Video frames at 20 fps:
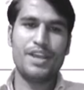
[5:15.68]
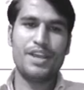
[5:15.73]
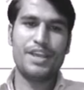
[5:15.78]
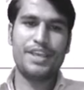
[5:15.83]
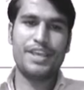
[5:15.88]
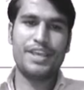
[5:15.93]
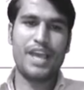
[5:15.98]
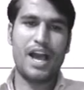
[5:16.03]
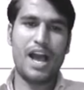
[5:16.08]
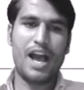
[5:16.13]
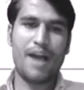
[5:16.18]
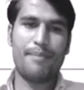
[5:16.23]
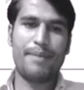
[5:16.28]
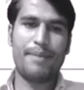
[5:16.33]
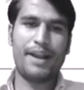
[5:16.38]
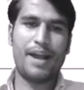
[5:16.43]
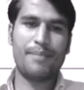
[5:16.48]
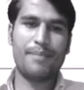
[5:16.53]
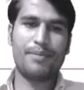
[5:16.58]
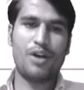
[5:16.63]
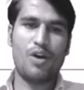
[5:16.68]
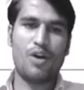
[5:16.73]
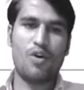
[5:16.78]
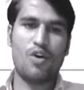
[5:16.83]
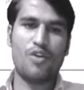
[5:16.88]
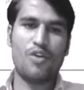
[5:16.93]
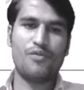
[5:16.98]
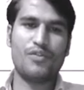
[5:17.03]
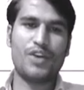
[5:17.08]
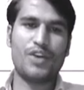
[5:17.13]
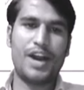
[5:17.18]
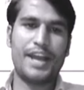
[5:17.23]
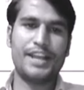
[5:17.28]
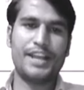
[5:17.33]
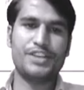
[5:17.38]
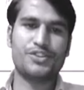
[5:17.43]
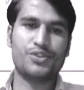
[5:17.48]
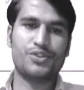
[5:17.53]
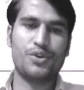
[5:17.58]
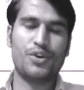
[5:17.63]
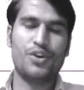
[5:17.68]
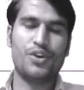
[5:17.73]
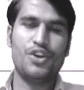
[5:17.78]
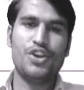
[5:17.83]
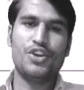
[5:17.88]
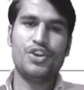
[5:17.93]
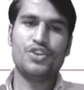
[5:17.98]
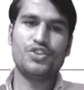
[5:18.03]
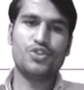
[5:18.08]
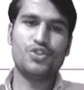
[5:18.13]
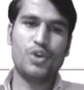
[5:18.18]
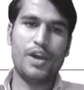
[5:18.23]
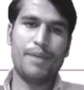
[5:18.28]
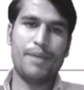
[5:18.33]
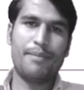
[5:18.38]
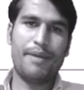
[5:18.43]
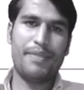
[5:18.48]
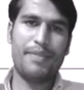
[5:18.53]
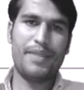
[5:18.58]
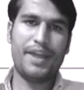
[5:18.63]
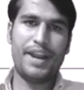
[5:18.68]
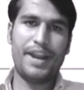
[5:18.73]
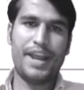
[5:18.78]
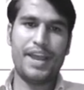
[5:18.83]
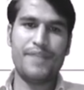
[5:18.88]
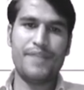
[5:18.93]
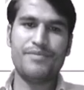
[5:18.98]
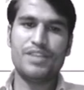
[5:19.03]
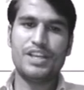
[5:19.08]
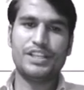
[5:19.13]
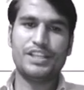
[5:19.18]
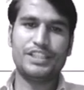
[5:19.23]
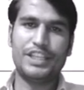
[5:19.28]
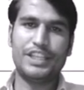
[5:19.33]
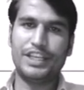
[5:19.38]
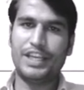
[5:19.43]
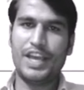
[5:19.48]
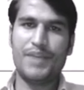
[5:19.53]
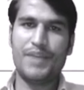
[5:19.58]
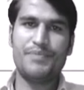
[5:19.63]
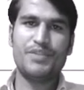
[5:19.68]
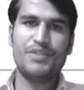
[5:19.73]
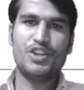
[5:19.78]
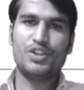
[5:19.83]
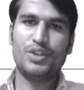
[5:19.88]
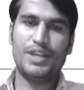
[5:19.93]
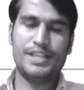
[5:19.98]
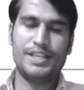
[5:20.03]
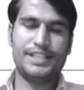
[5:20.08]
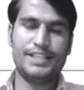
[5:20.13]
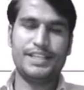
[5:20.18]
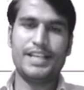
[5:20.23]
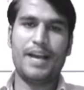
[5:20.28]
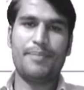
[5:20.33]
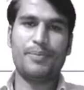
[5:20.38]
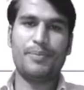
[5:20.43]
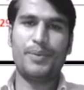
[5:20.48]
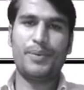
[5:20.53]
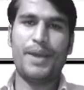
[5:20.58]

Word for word: यहाँ पर आपका ओमकारेश्वर जो है मंदिर है ठीक है तो ये चीज़ आपको याद